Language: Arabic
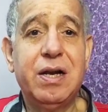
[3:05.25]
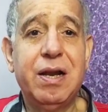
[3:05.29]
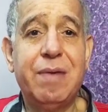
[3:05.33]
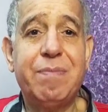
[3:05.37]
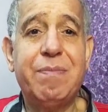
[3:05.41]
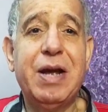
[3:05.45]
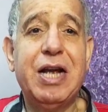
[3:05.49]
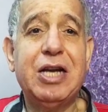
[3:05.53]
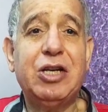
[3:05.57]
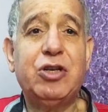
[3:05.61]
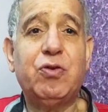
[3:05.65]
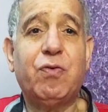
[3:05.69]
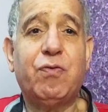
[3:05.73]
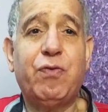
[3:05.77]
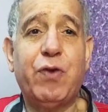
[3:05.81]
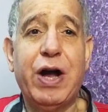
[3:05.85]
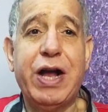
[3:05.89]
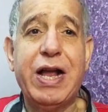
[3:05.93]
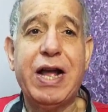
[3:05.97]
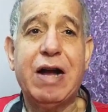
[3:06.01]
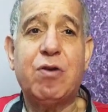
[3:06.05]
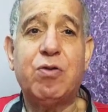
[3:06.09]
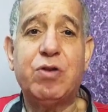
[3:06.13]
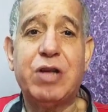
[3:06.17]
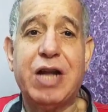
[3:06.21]
لما
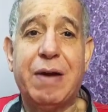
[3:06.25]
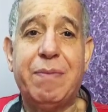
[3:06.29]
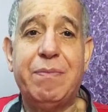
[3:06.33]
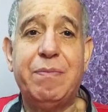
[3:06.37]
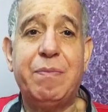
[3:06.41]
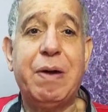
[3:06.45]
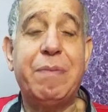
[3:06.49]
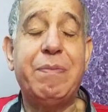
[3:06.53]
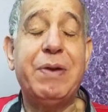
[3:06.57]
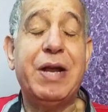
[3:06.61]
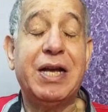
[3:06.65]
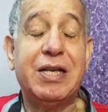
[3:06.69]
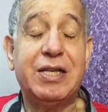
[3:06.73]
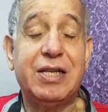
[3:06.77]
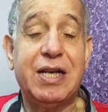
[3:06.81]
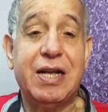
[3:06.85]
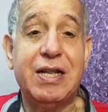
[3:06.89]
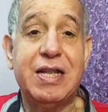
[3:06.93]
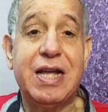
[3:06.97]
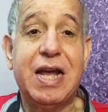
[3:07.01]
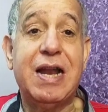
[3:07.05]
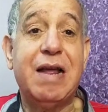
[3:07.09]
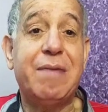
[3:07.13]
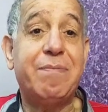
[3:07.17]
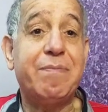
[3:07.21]
يشوفوا هياخد مبلغ
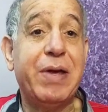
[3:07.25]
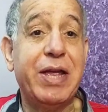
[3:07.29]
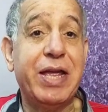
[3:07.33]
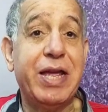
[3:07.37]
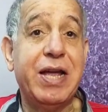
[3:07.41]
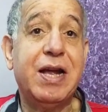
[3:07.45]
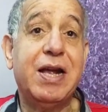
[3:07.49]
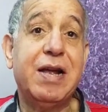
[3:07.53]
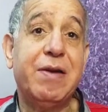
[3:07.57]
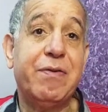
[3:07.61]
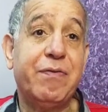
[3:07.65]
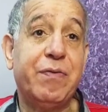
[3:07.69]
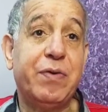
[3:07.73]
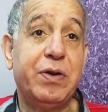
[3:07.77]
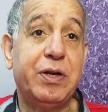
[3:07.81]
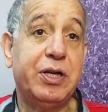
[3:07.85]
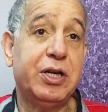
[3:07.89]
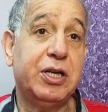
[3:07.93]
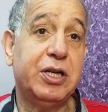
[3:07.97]
زي ده لما يجي